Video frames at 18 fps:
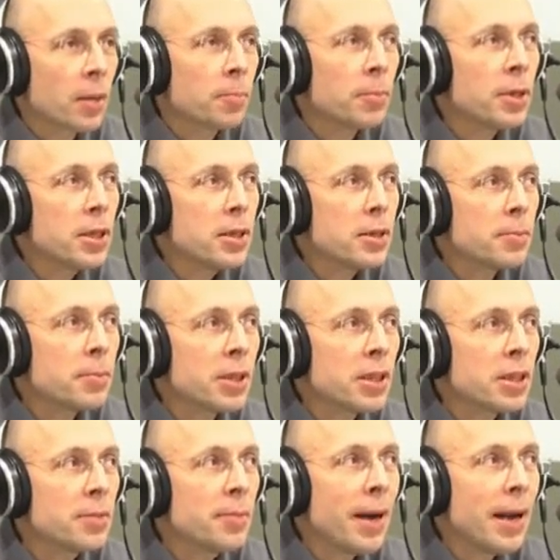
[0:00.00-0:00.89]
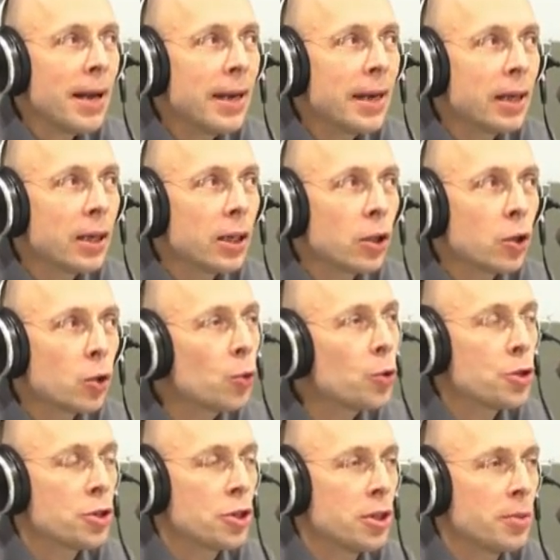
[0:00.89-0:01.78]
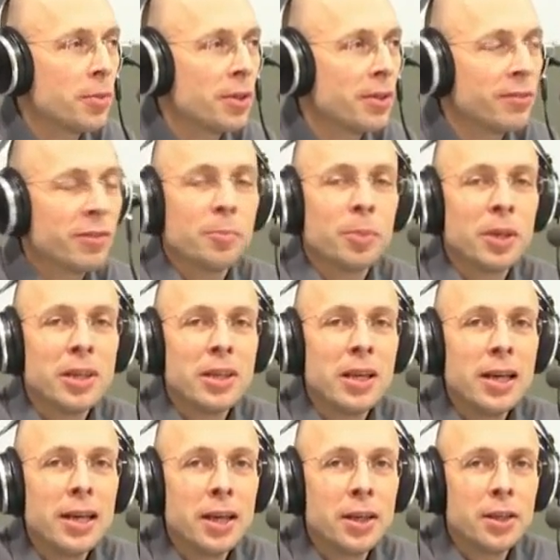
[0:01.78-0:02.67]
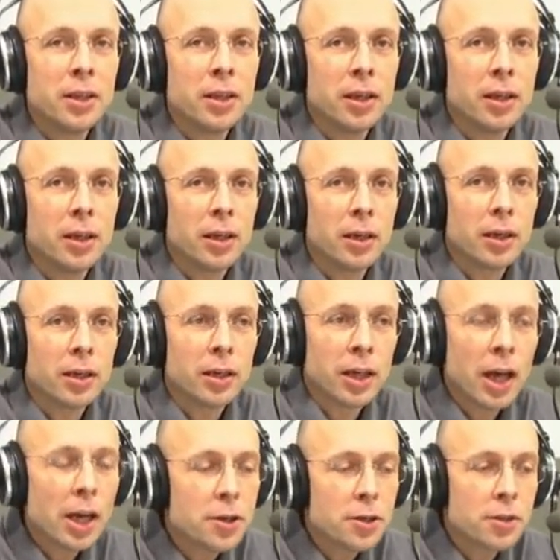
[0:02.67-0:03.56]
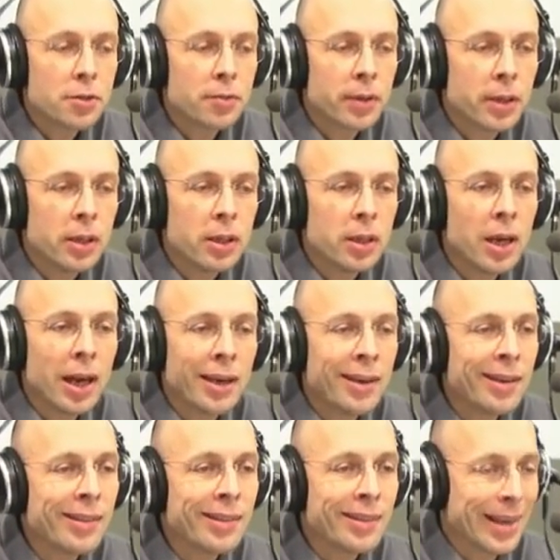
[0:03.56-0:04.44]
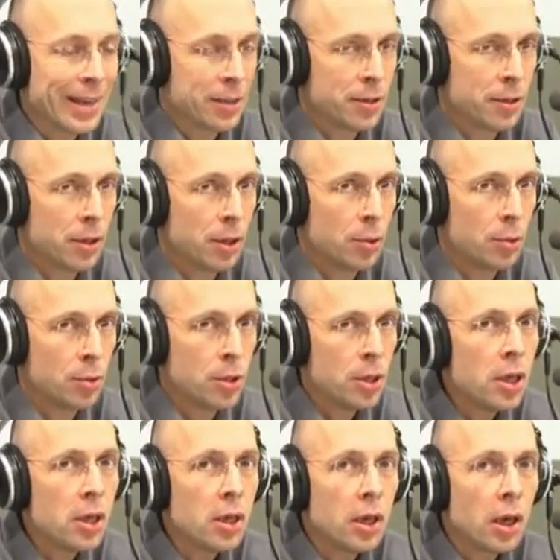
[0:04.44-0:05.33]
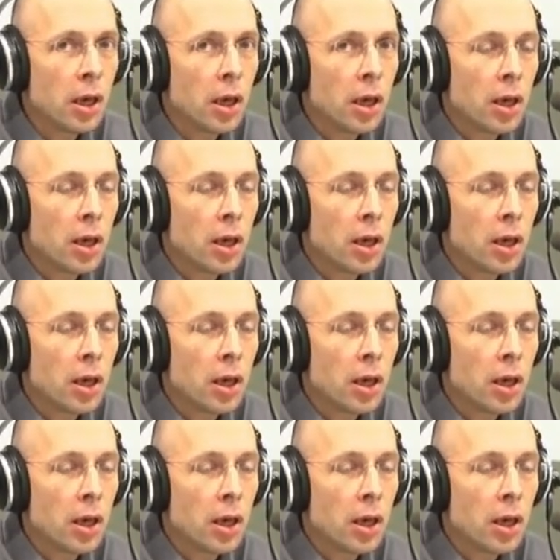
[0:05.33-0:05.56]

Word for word: быть максимально точными в определении качества и ориентации людей,